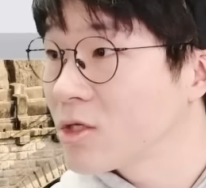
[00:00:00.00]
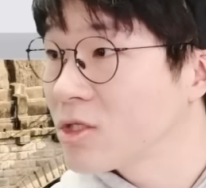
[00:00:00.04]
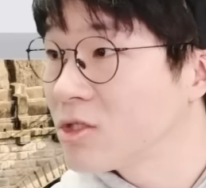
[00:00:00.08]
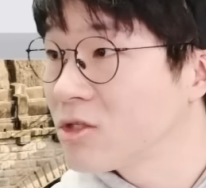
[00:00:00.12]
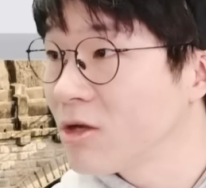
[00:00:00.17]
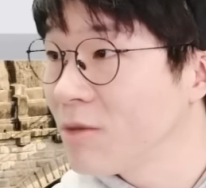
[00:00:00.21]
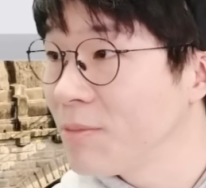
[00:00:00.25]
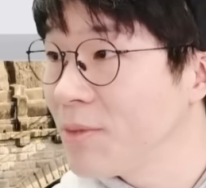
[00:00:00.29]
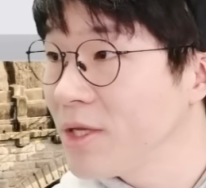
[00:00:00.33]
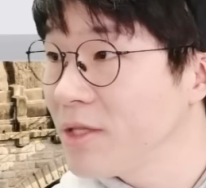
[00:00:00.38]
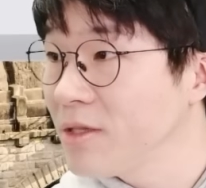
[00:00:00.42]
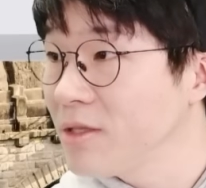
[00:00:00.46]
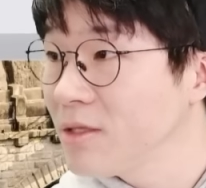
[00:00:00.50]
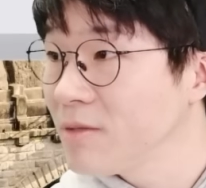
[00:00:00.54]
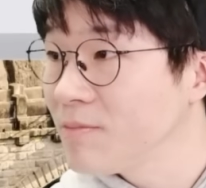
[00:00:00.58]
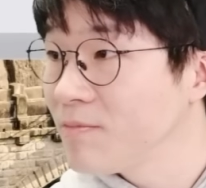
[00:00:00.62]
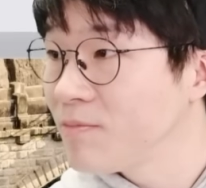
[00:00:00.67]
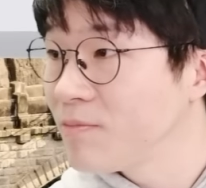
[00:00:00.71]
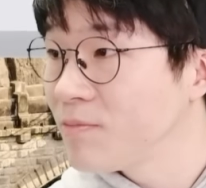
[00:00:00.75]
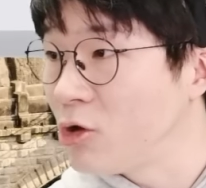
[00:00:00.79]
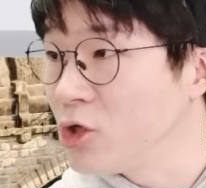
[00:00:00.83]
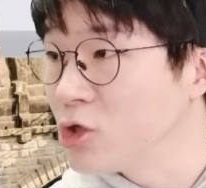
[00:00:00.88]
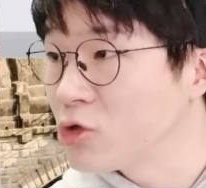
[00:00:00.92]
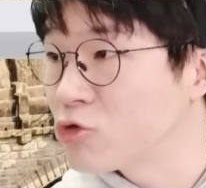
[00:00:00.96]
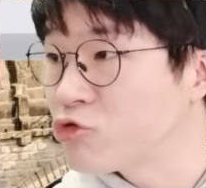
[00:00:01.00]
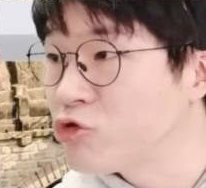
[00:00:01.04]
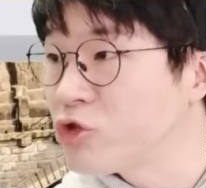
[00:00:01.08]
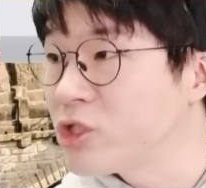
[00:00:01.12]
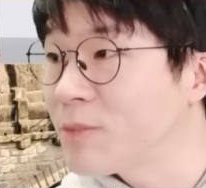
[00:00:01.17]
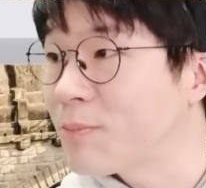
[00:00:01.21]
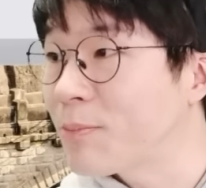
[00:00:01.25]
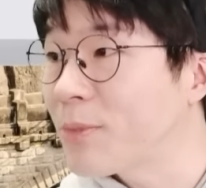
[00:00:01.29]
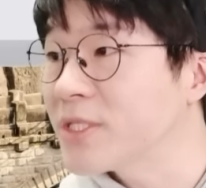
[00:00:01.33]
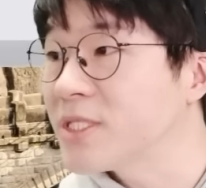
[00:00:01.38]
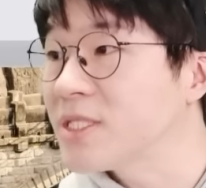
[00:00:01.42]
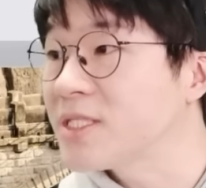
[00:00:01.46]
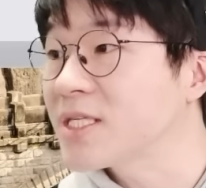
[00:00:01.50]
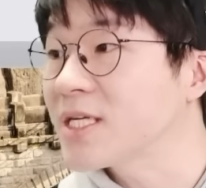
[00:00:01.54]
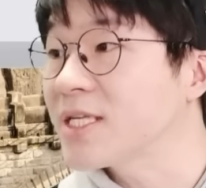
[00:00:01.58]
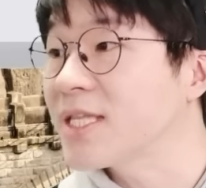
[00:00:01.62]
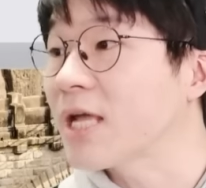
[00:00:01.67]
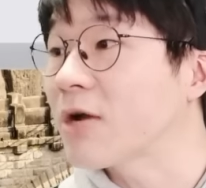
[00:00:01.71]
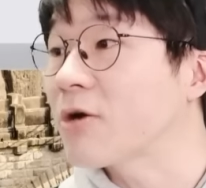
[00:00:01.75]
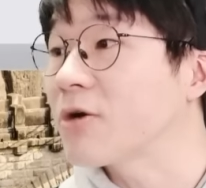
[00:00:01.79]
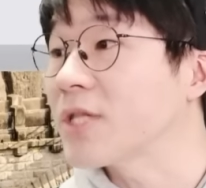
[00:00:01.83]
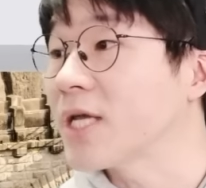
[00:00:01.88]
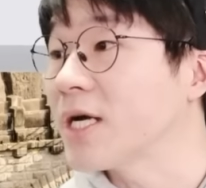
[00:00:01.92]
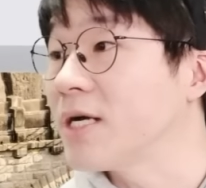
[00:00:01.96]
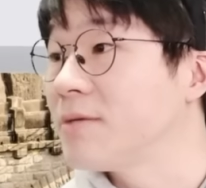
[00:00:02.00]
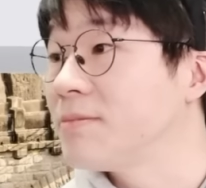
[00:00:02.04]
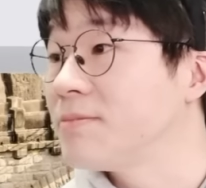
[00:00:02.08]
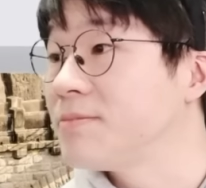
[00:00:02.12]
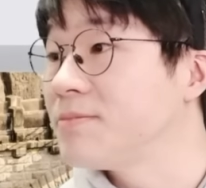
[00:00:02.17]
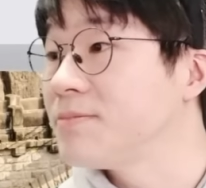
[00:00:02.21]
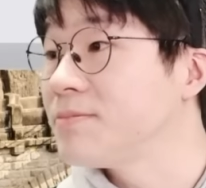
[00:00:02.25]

그러면 거의 90%가 내 거다.